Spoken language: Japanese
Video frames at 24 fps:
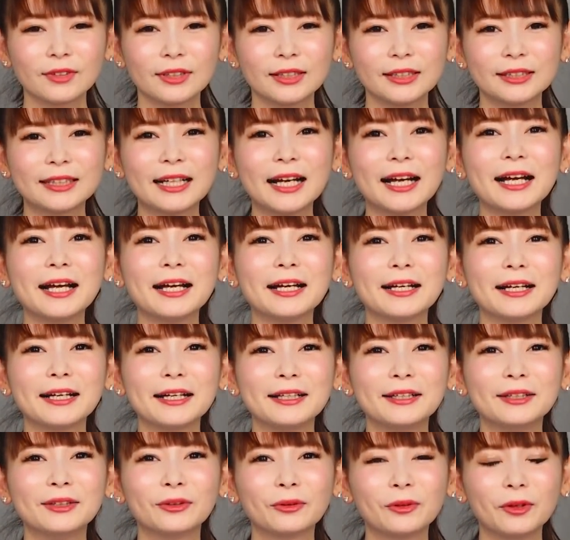いた
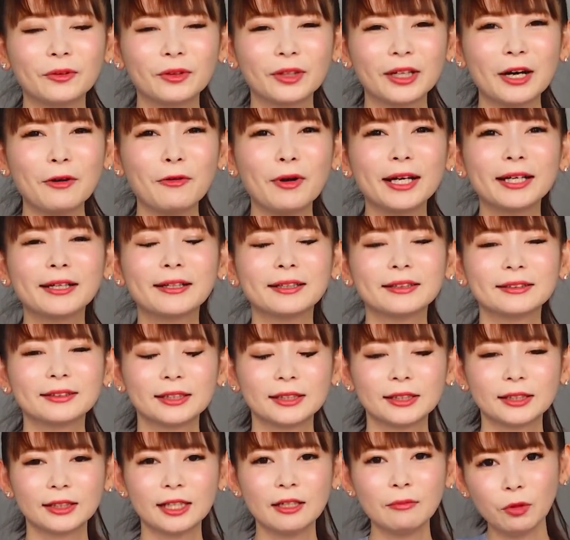のも可愛かった
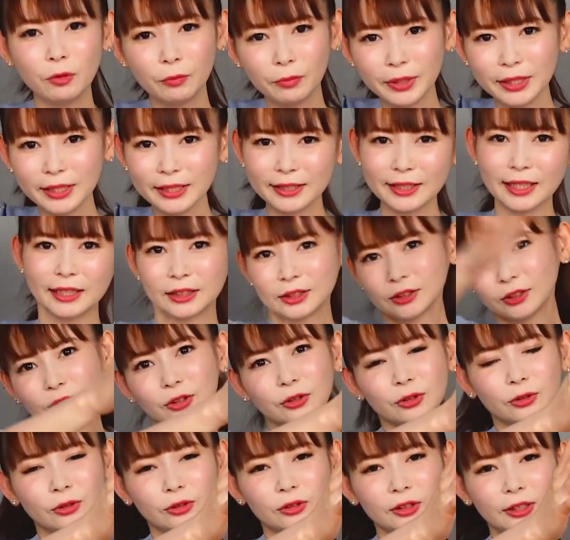し、でもビンタする
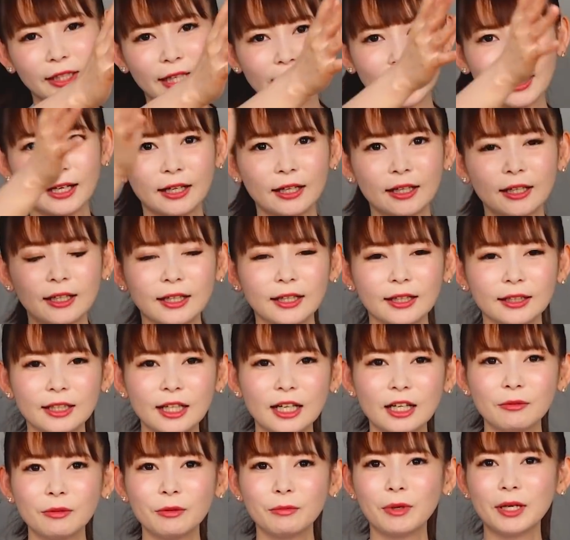ところで
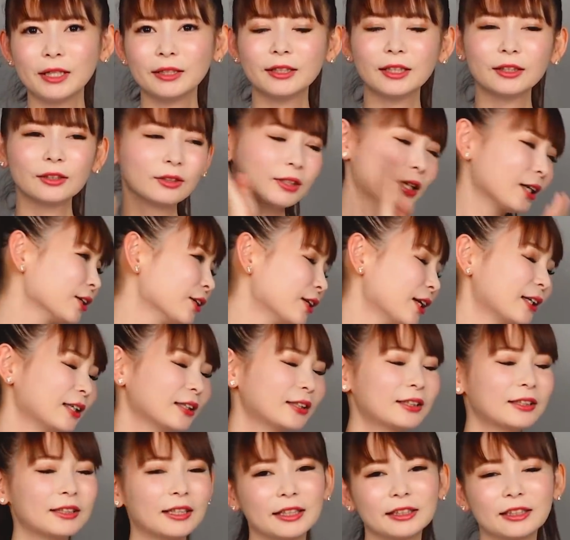テレビ版だと殴られ
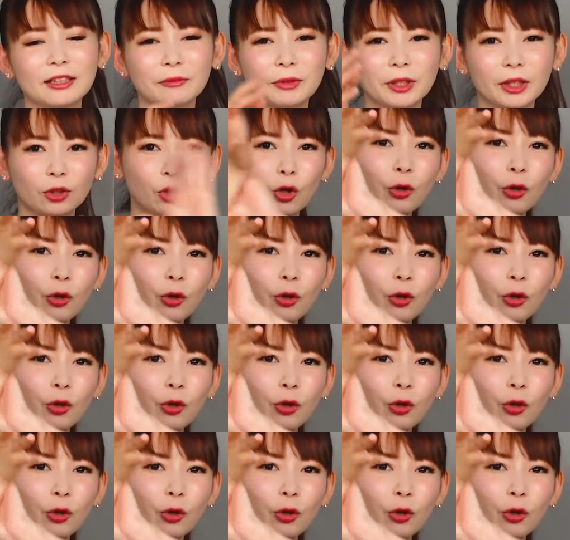てた綾波が